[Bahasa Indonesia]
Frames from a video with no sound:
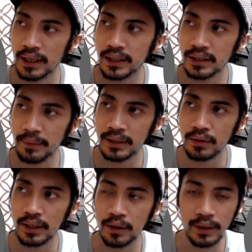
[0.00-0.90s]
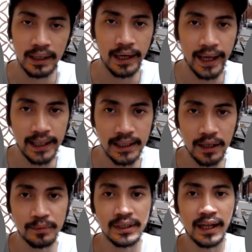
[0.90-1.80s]
hitam atau ada warna lain
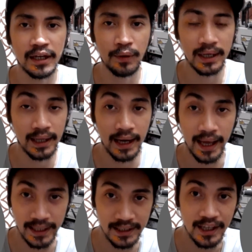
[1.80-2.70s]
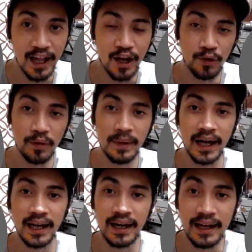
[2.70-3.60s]
kalau misalnya ada warna lain gue
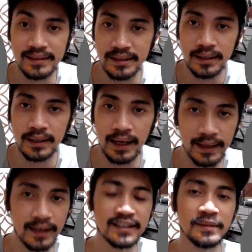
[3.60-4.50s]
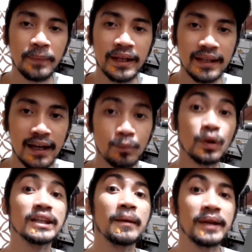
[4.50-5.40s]
bakal kasih kalian kesempatan
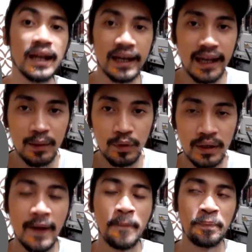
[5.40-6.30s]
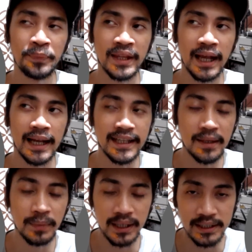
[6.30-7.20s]
buat yang menang ya
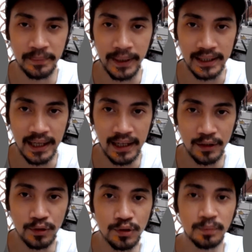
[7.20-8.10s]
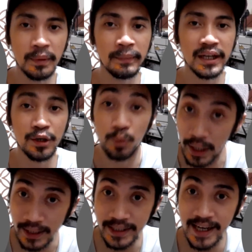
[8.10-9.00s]
kalian berkesempatan untuk memilih
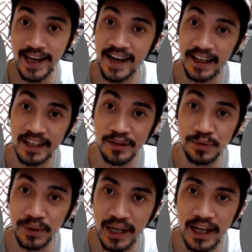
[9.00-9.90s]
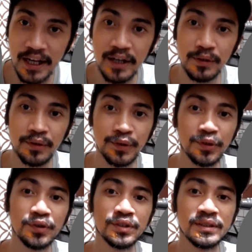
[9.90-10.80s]
warna yang kalian suka
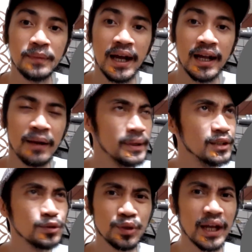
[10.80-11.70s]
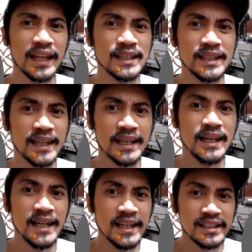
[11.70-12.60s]
untuk sebagai apa untuk kalian jadikan
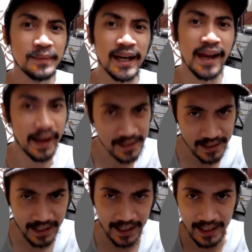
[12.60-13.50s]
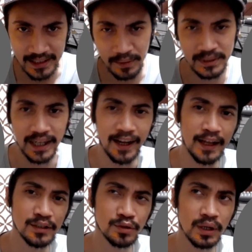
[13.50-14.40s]
sebagai headset kalian. Jadi misalnya
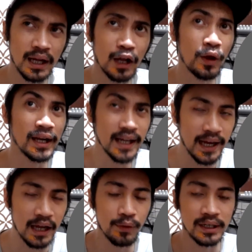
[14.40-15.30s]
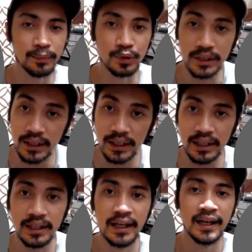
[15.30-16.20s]
kalian suka kalau ada ya warna
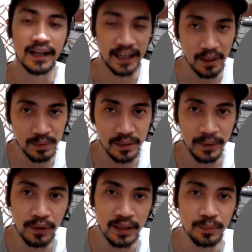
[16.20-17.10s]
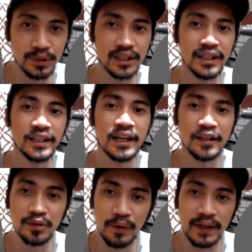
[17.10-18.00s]
putih, kalian bisa milih warna putih,
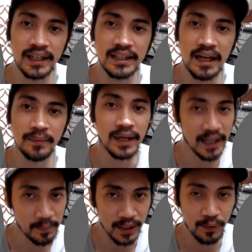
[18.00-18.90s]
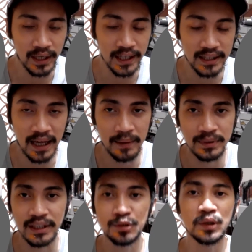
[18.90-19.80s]
kalian suka warna hitam, kalian pilih warna hitam.
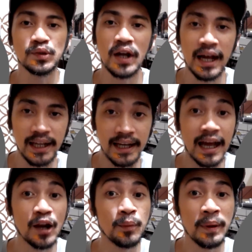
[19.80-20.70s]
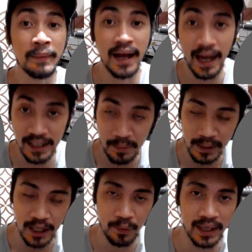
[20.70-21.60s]
Jadi suka-suka kalian kalau memang ada
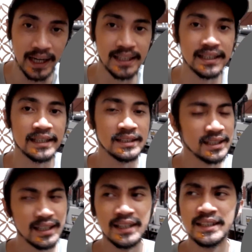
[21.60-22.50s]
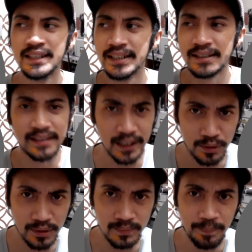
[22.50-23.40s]
pilihan warnanya. Jadi stay
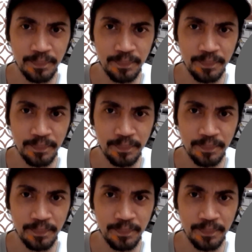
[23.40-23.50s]
tune